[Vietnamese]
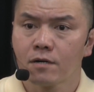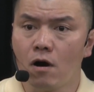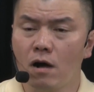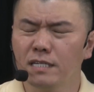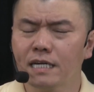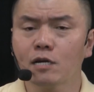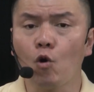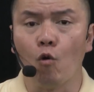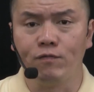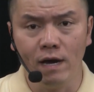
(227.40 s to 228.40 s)
Có những cái
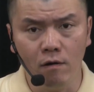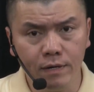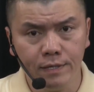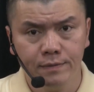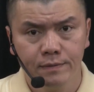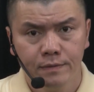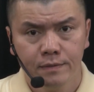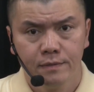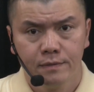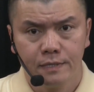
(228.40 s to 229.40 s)
cổ phiếu ấy,
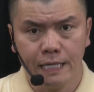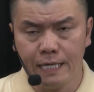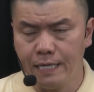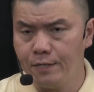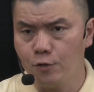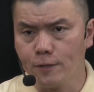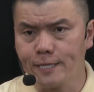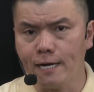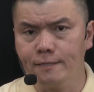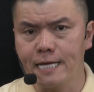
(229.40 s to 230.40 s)
thì nó
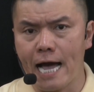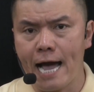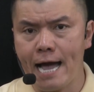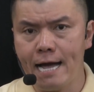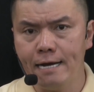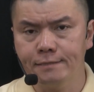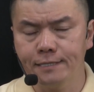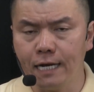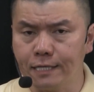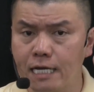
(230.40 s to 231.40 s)
tăng giá
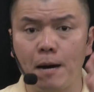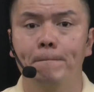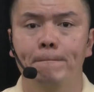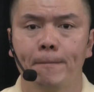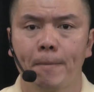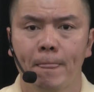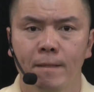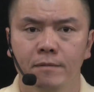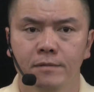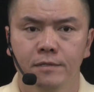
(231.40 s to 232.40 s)
rất là chậm,
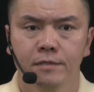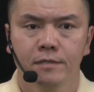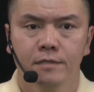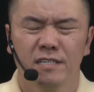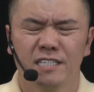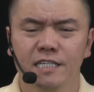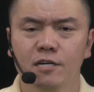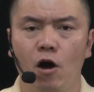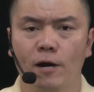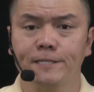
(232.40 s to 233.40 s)

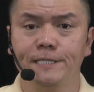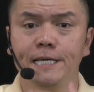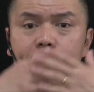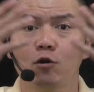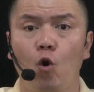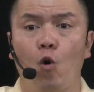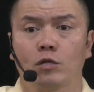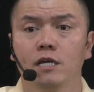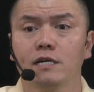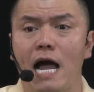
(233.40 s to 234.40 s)
nhưng họ lại chia cổ
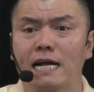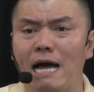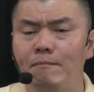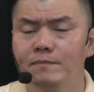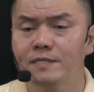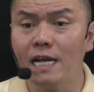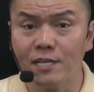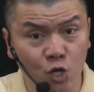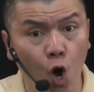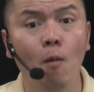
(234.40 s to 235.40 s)
tức hàng năm rất là
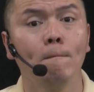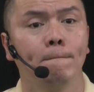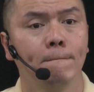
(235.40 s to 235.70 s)
xôm,